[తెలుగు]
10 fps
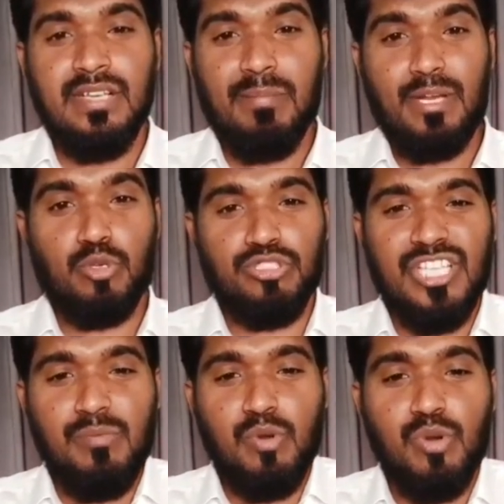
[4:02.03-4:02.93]
మన
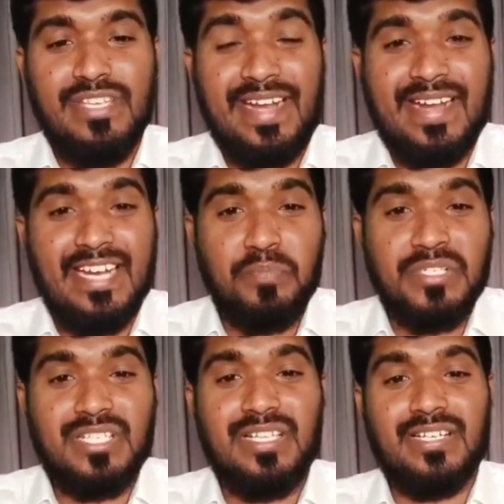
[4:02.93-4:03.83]
హృదయము ఎక్కడ
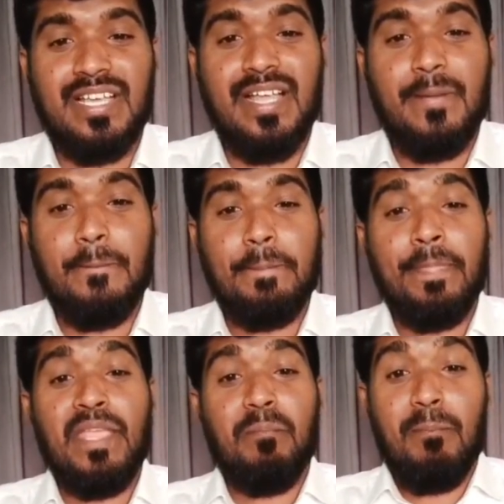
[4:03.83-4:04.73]
నడిపించదంట
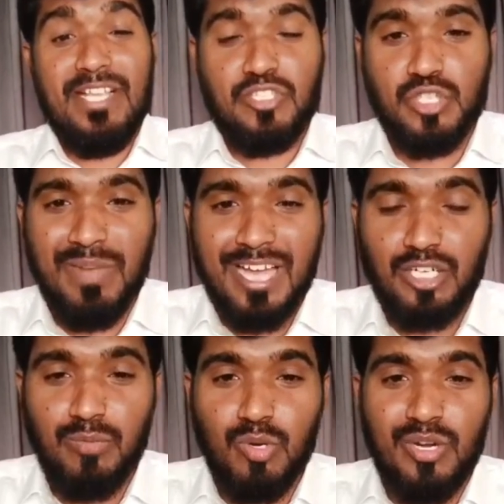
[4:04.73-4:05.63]
మంచి
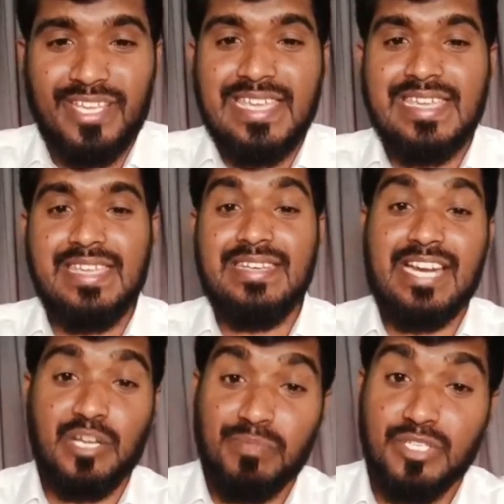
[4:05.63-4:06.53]
మార్గంలోనికి
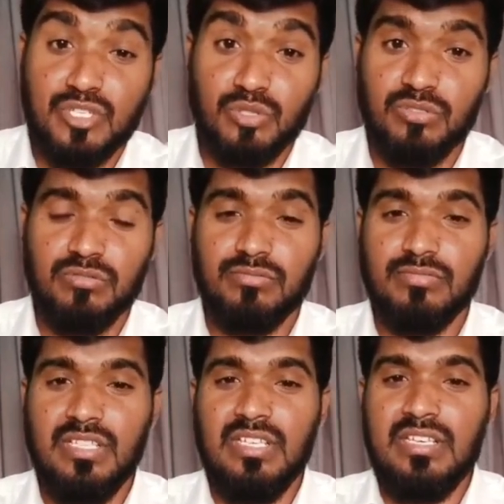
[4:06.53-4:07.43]
నడిపించదు
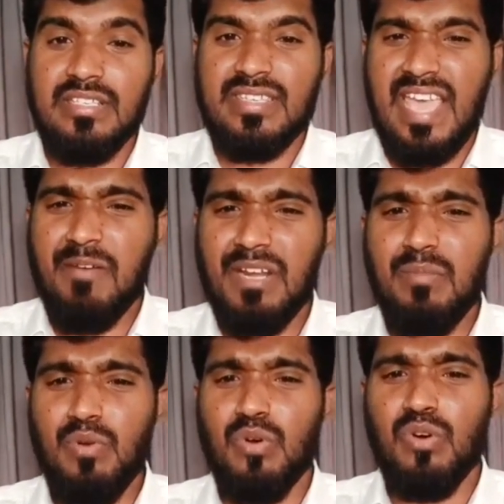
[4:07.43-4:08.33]

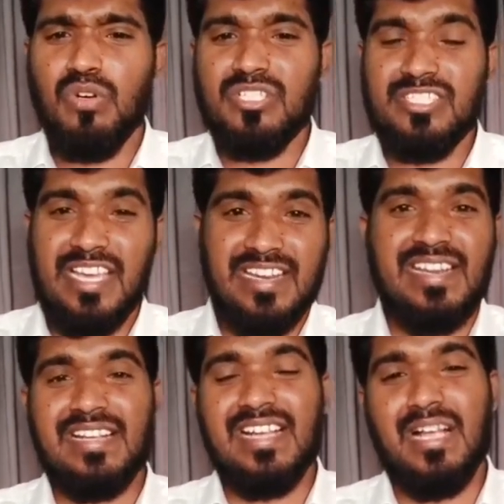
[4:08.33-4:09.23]
కేవలము
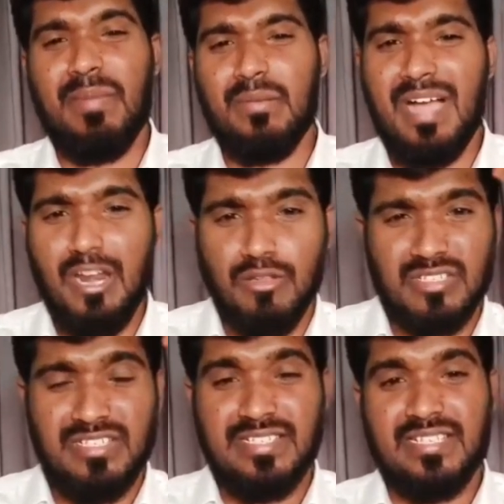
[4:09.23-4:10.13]
శారీరకంగా మనం
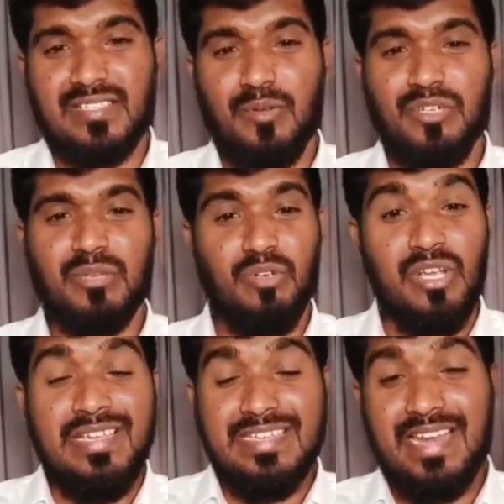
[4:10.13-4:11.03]
ఆలోచనలు చేస్తూ ఉంటాము
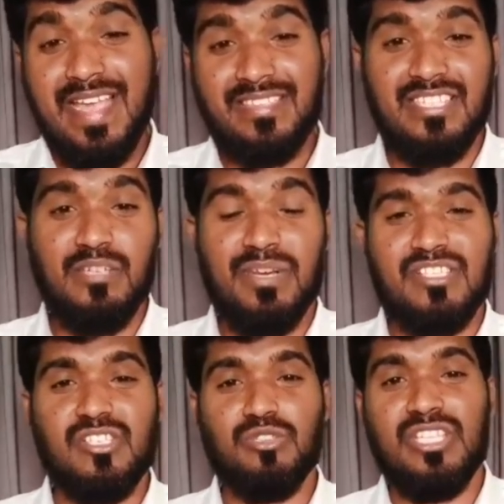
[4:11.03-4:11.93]
ఇలా అయితే నేను
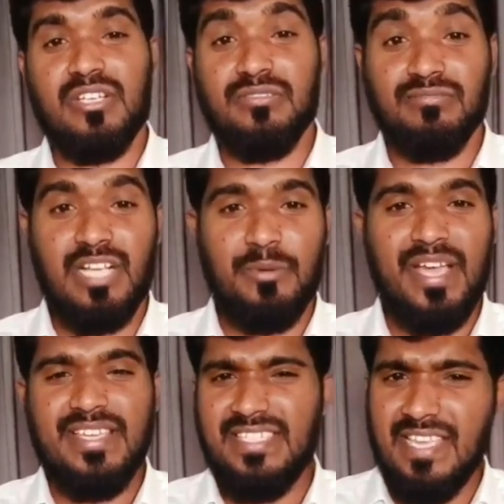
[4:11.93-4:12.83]
బ్లెస్ అవుతాను అవునా
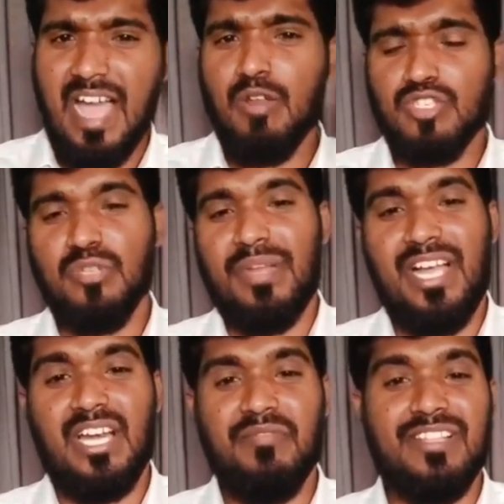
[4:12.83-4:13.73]
ఈ ఆలోచన
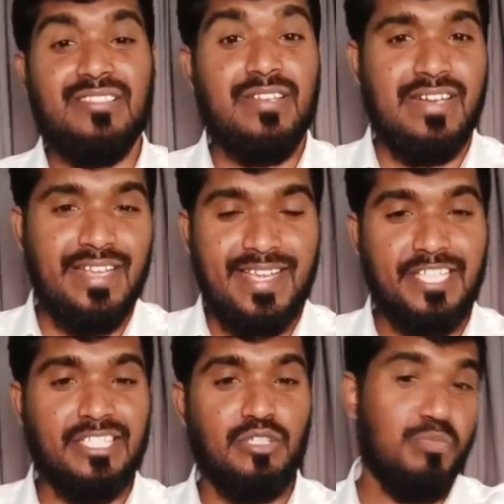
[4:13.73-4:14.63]
ప్రకారం వెళ్తే నేను క్లిక్
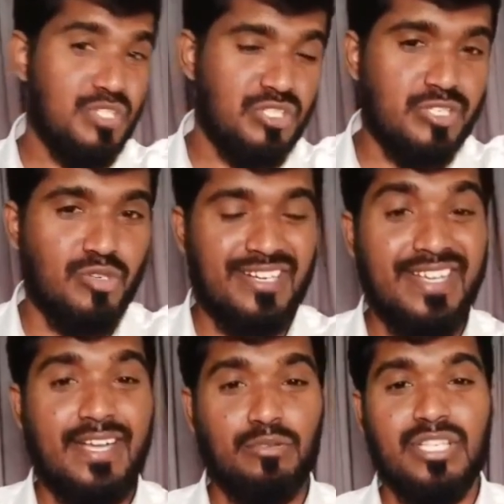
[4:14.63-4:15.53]
అవుతాను బిజినెస్లో
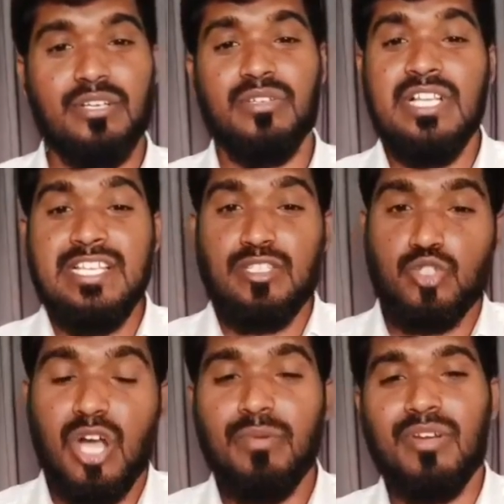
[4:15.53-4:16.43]
క్లిక్ అవుతాను
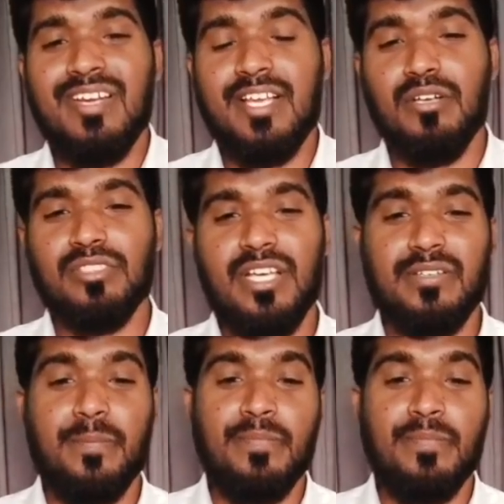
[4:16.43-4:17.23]
జాబ్లో క్లిక్ అవుతాను